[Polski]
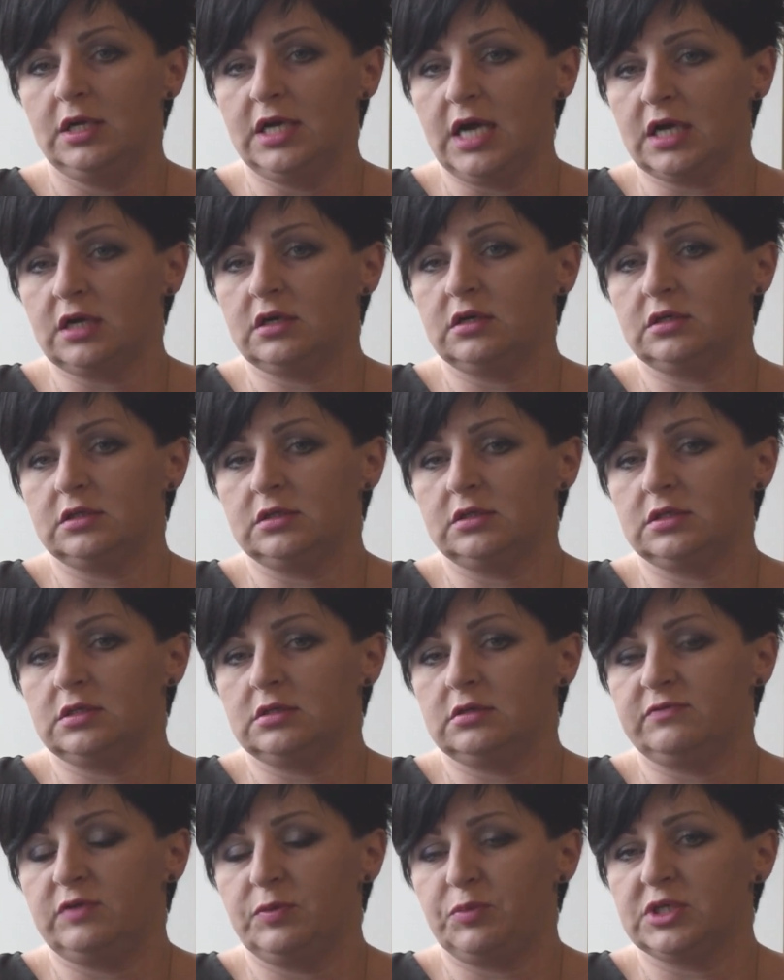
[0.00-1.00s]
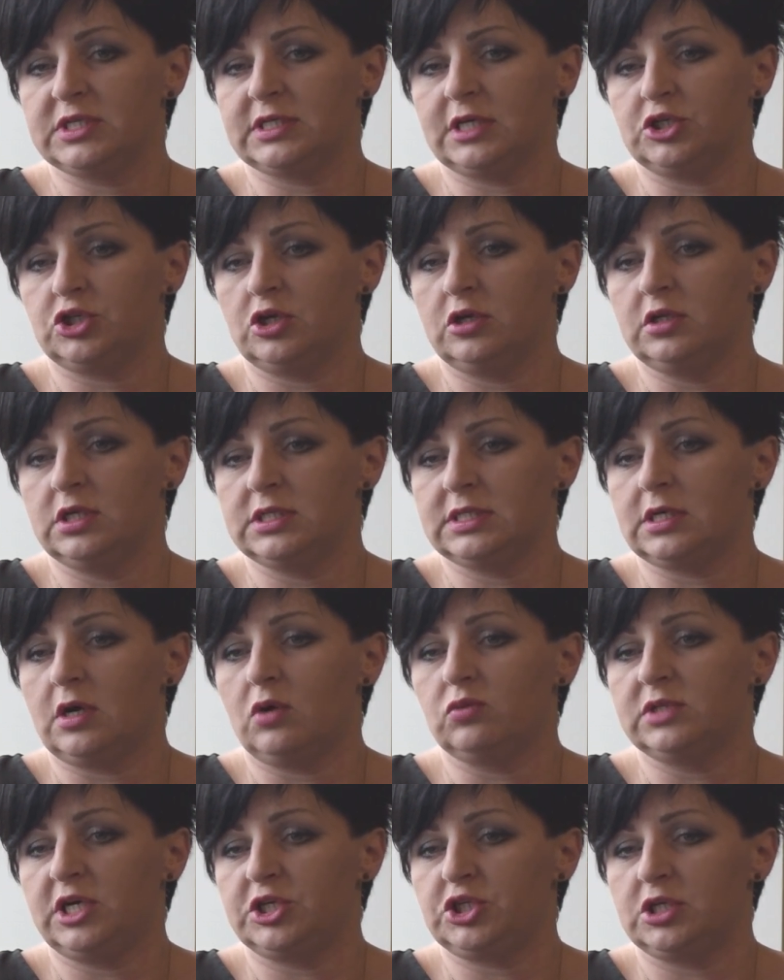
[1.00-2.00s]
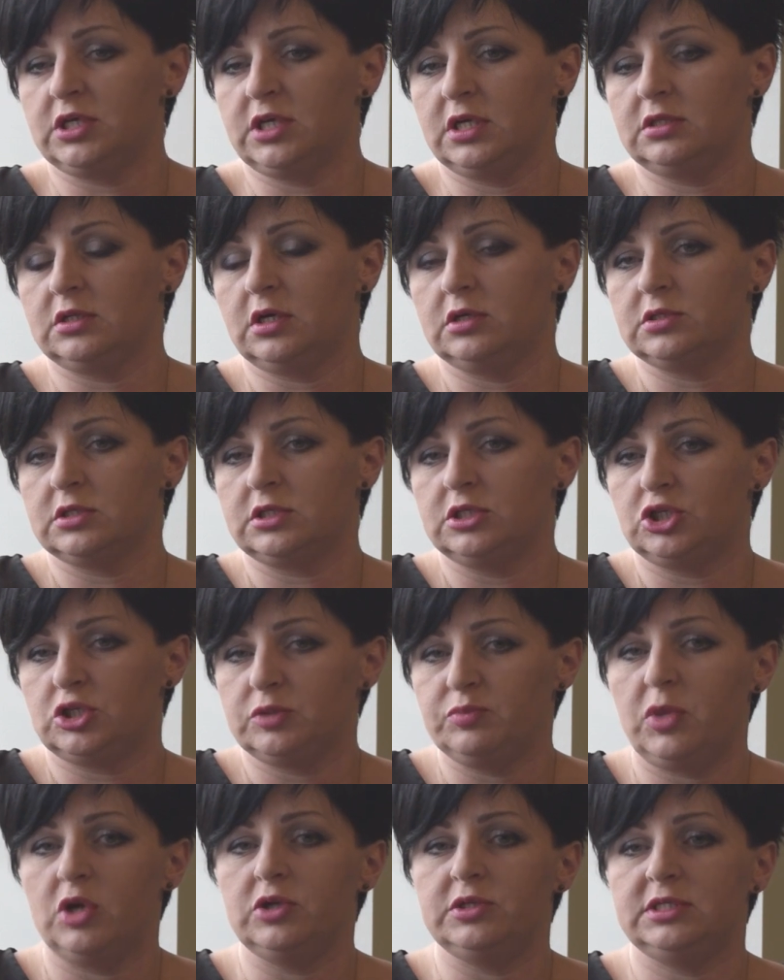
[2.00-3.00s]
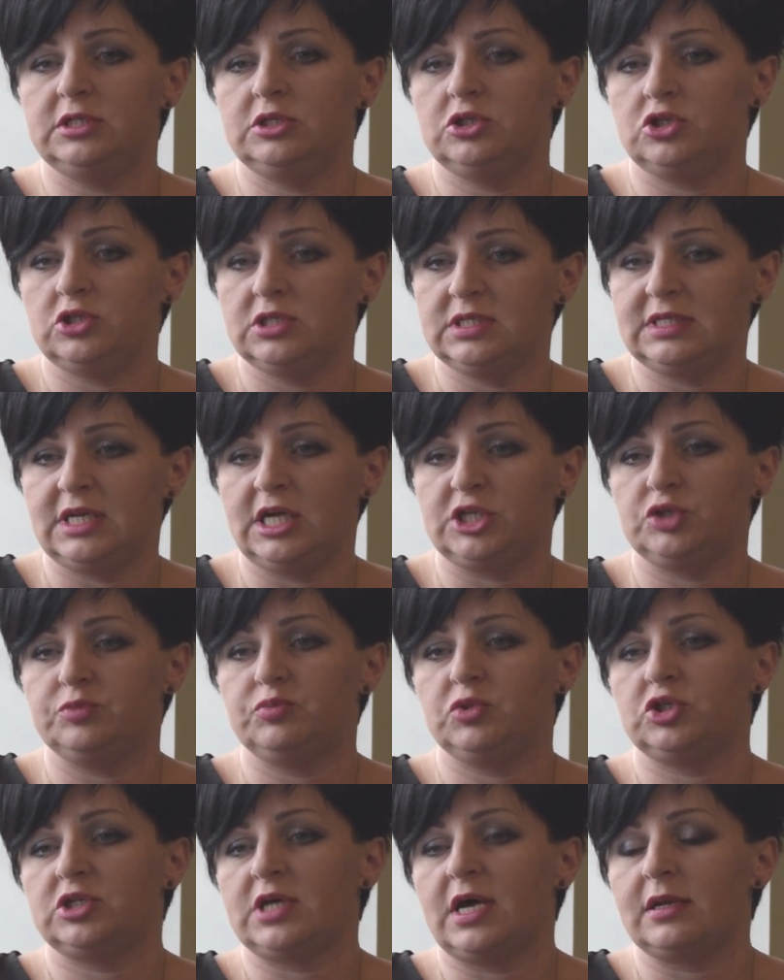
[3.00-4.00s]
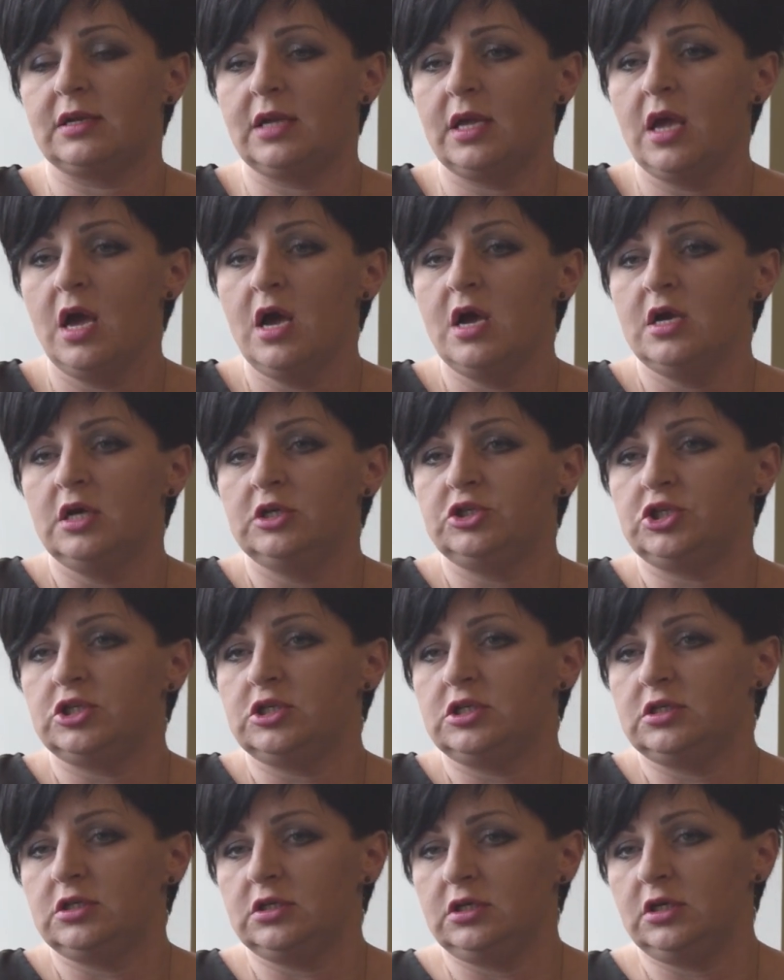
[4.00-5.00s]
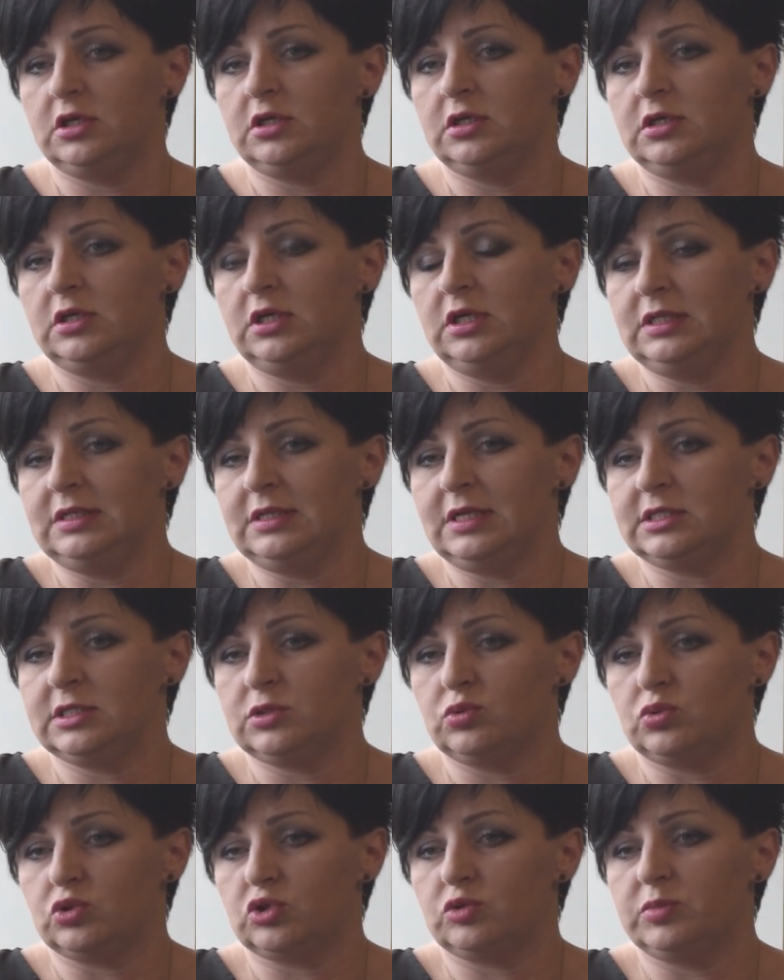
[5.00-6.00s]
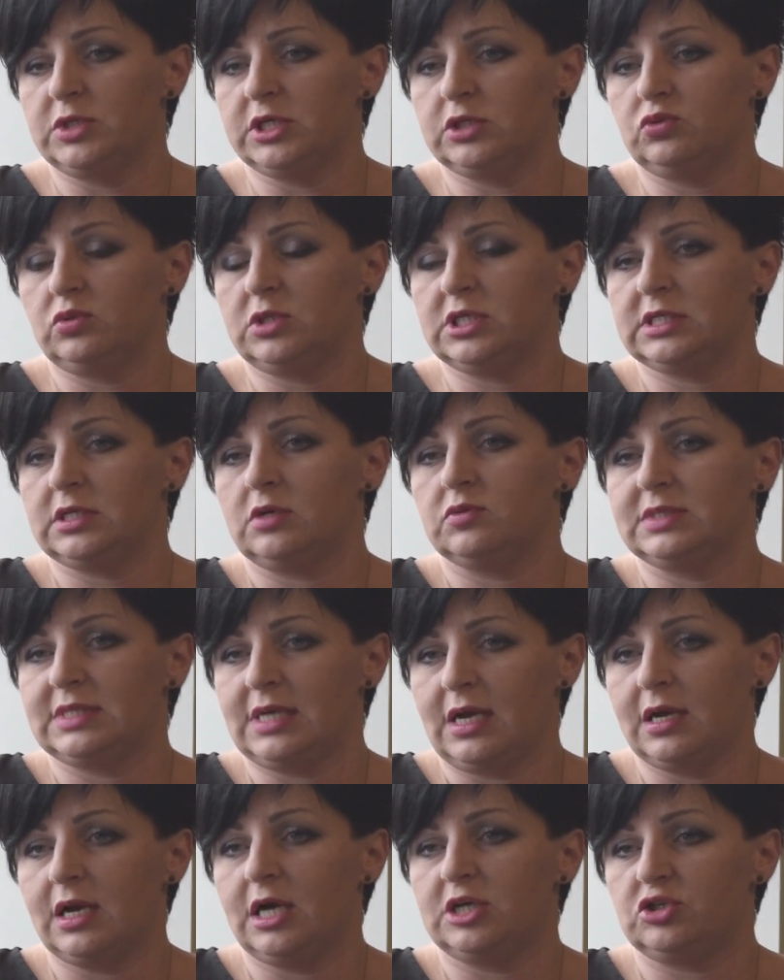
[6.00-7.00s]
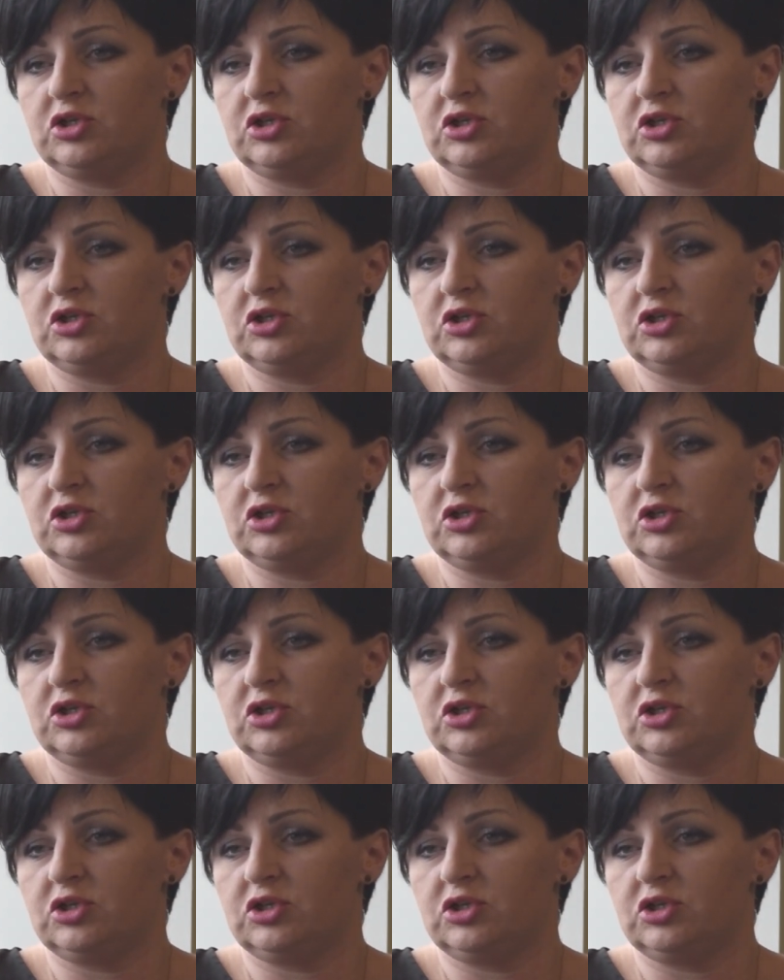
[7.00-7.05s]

jak wyposażone są nasze jednostki, czy policji, czy straży pożarnej, czy inne służby, które są zaangażowane